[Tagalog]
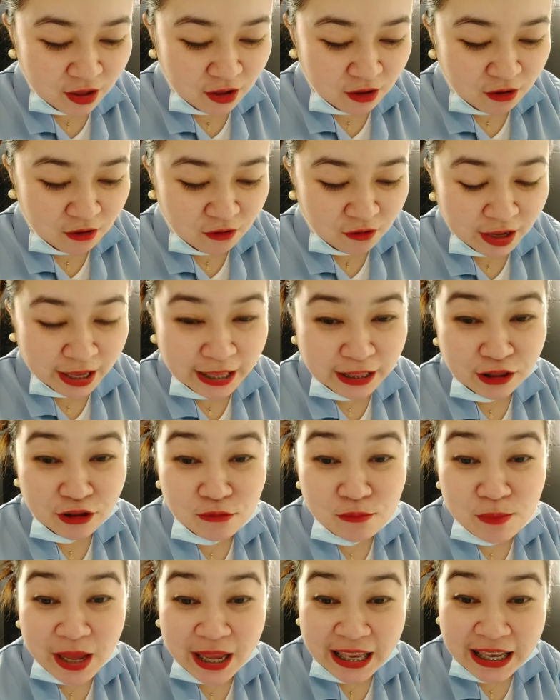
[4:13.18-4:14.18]
Okay, ito,
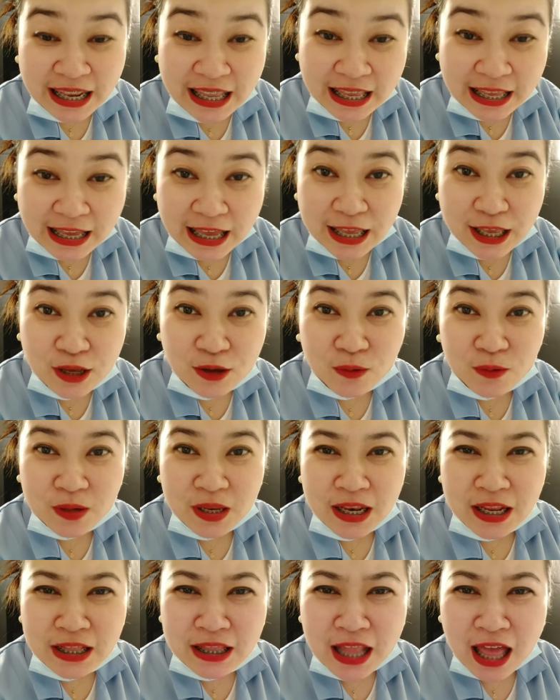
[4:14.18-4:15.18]
makinig kayo.
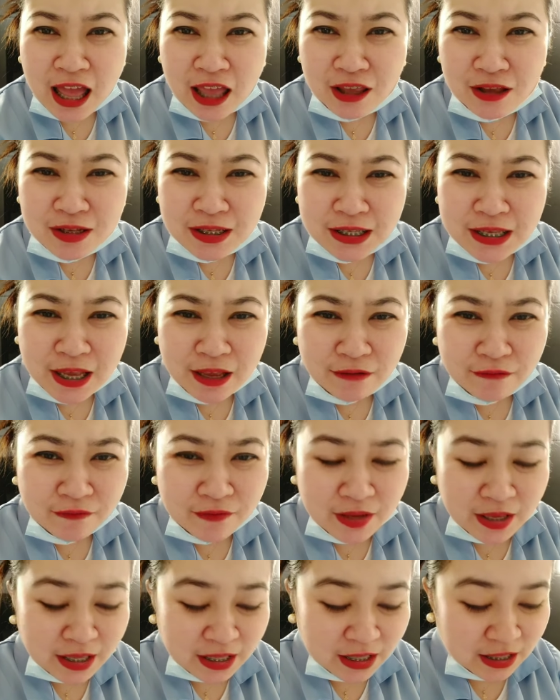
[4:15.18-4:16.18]
Ilan tayo?
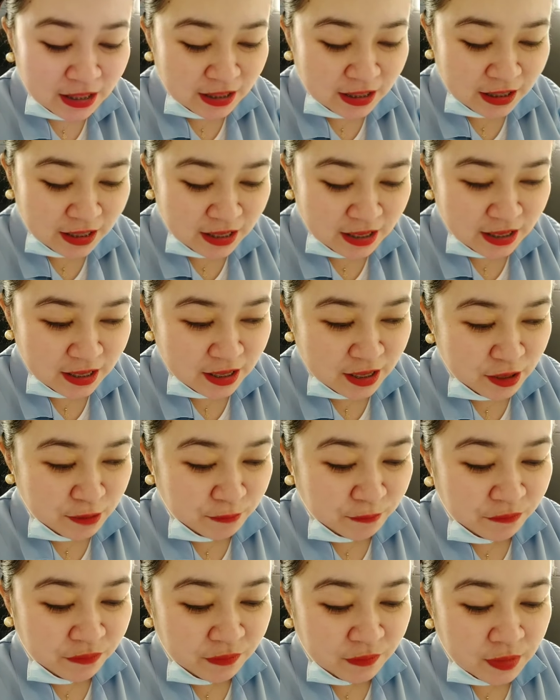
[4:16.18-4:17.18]

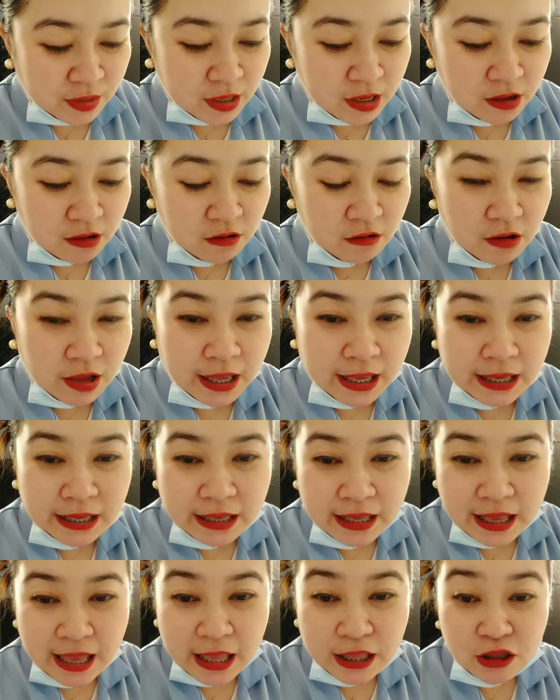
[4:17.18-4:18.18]
7,
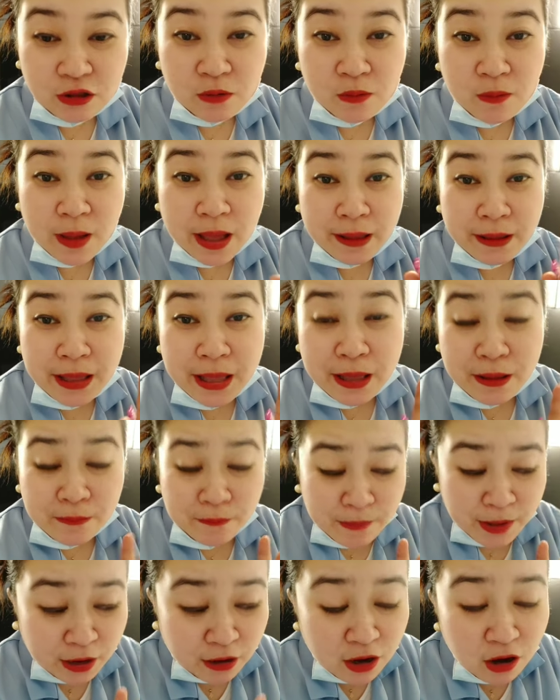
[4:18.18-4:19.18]
Okay, eto ah,
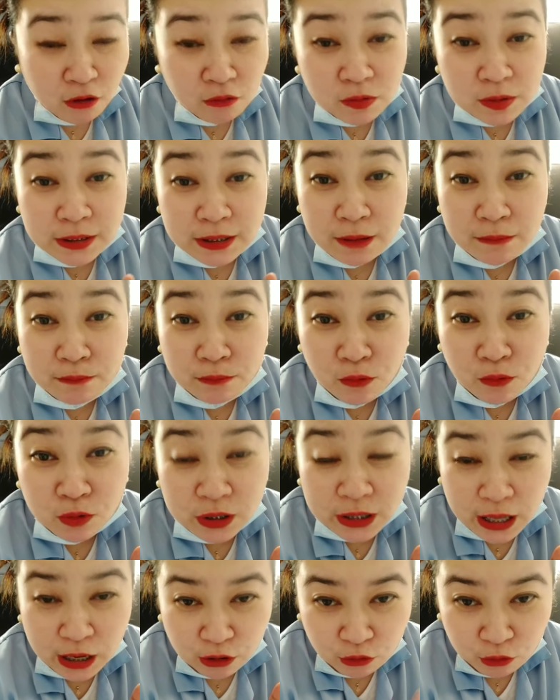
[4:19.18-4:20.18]
meron akong sampung
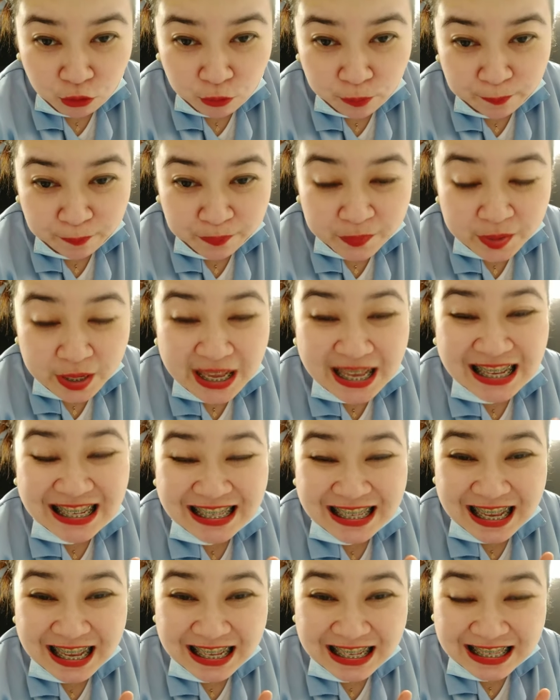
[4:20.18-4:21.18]
tanong.
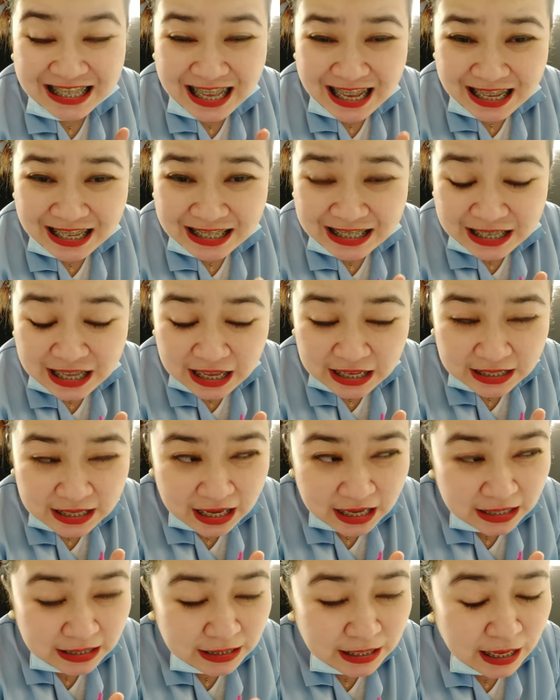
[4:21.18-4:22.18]
Sa isang, sa, sa
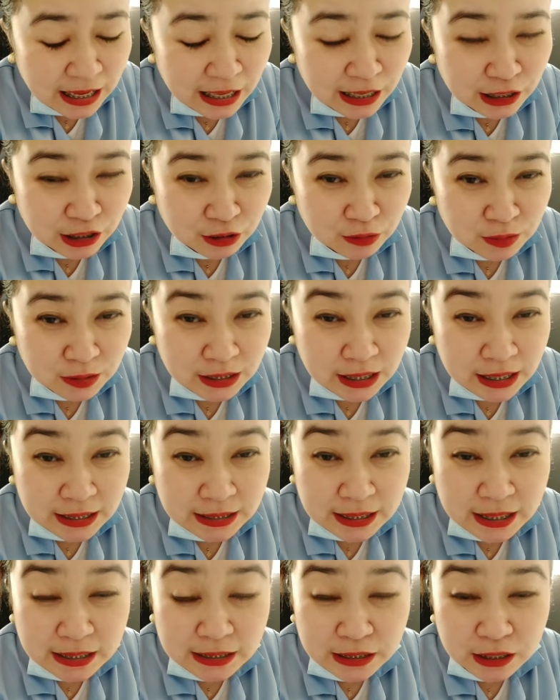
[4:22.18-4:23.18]
isang ano, sa
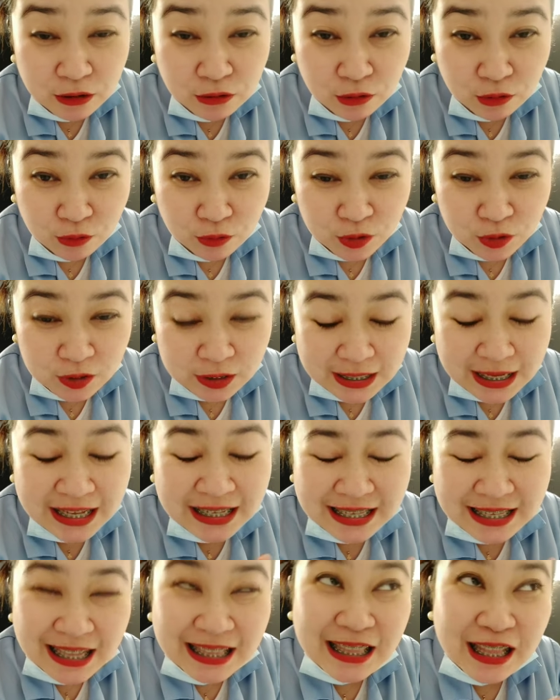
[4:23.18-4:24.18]
isang sagot, sa
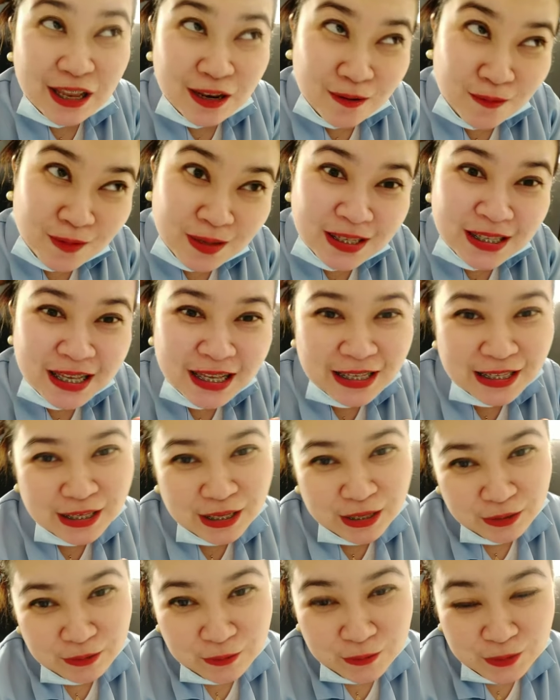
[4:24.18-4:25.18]
isang tanong, isang
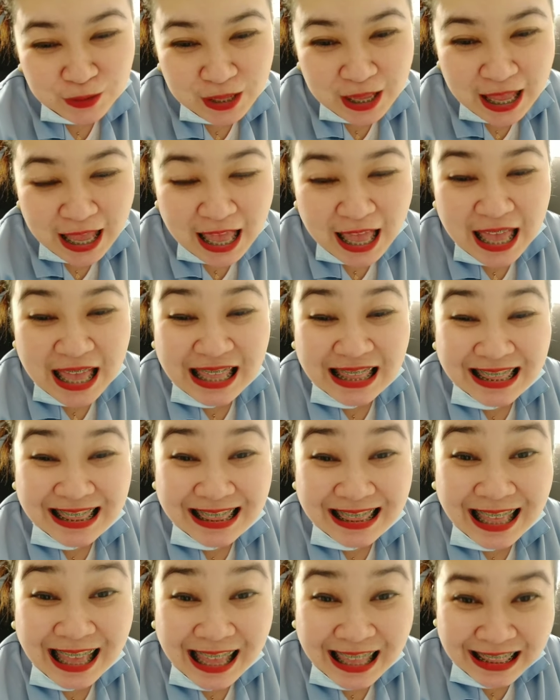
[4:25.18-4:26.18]
sagot,
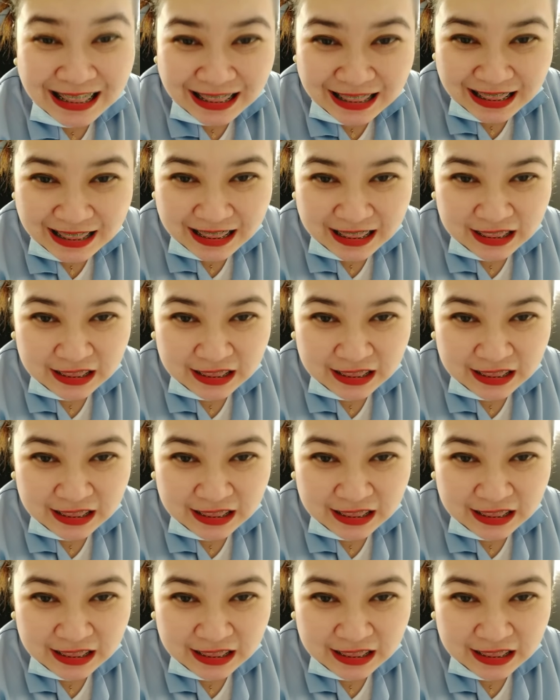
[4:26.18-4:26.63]
10.